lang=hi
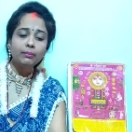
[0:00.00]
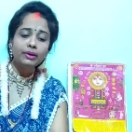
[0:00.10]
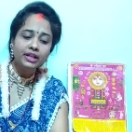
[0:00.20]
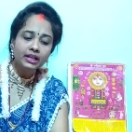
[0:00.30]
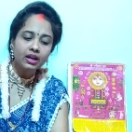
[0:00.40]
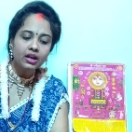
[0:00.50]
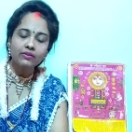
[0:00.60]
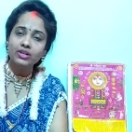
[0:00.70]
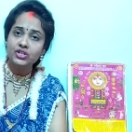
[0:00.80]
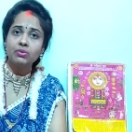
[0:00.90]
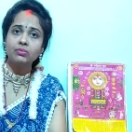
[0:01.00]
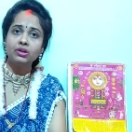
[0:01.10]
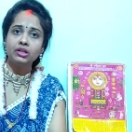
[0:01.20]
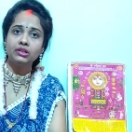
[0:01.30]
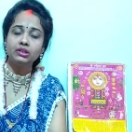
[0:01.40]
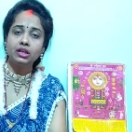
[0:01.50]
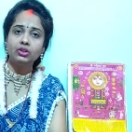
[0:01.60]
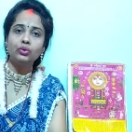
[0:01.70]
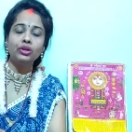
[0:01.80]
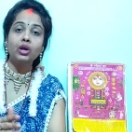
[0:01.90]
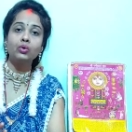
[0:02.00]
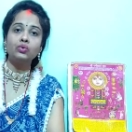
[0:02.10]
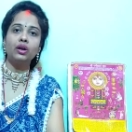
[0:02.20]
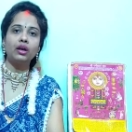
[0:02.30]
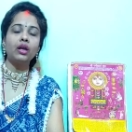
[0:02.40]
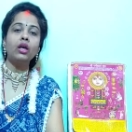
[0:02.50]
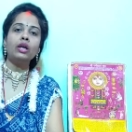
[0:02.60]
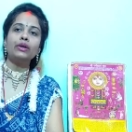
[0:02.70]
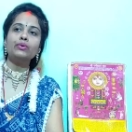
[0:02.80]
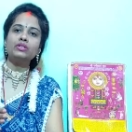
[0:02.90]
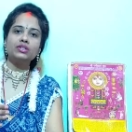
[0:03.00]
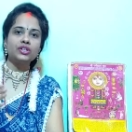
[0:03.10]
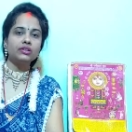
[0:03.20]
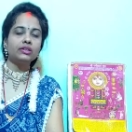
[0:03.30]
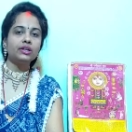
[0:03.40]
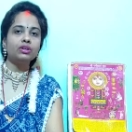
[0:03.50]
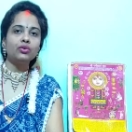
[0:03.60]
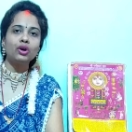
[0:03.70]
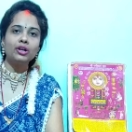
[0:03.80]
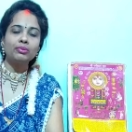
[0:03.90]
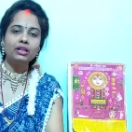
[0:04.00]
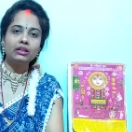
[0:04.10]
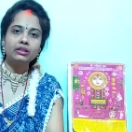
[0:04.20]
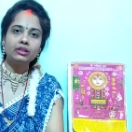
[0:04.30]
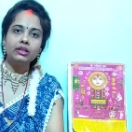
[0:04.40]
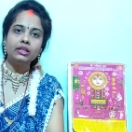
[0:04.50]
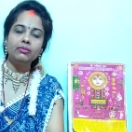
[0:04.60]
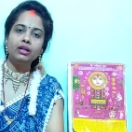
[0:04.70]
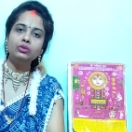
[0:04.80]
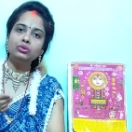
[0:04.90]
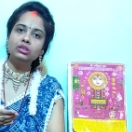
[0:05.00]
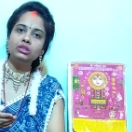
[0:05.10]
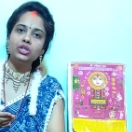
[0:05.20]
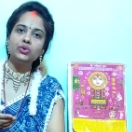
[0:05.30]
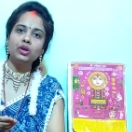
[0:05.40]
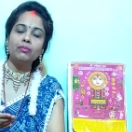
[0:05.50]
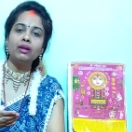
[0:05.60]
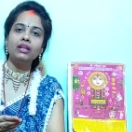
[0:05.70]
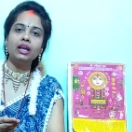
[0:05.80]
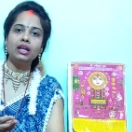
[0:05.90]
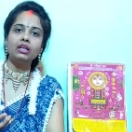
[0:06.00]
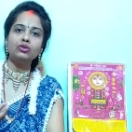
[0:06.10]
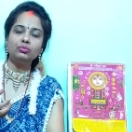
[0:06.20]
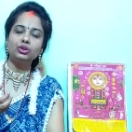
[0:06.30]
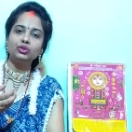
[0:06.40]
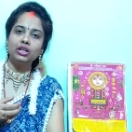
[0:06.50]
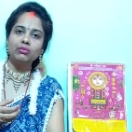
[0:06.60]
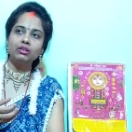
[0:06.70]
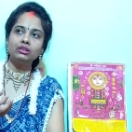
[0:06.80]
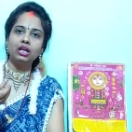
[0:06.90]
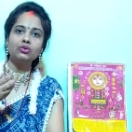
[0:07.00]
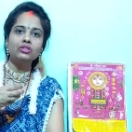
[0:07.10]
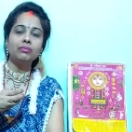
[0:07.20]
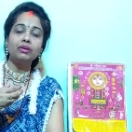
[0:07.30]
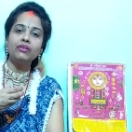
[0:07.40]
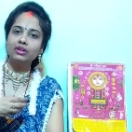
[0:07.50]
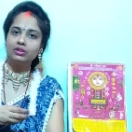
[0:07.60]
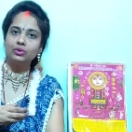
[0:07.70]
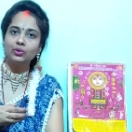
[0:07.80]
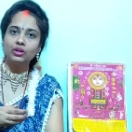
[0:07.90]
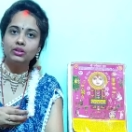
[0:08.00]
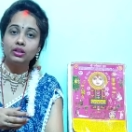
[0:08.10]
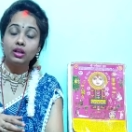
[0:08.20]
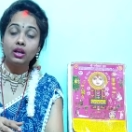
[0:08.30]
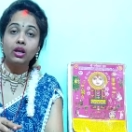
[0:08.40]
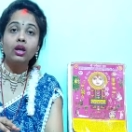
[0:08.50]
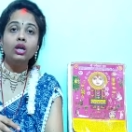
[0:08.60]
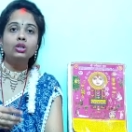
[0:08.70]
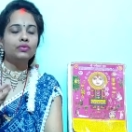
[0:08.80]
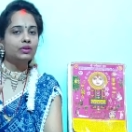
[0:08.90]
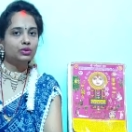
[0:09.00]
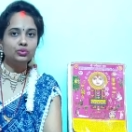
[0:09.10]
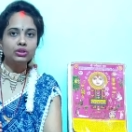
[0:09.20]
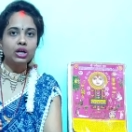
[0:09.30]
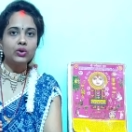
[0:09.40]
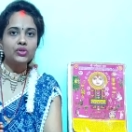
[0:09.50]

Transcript: मिट्टी का करवा जब हम खरीदते हैं तो क्या होता है कि उससे चंद्र देवता को अर्घ प्रदान करने के बाद उसी से जो है महिलाएं उसमें जो जल बसता है उससे अपना व्रत खोल लेती हैं तो फिर वो जूठा हो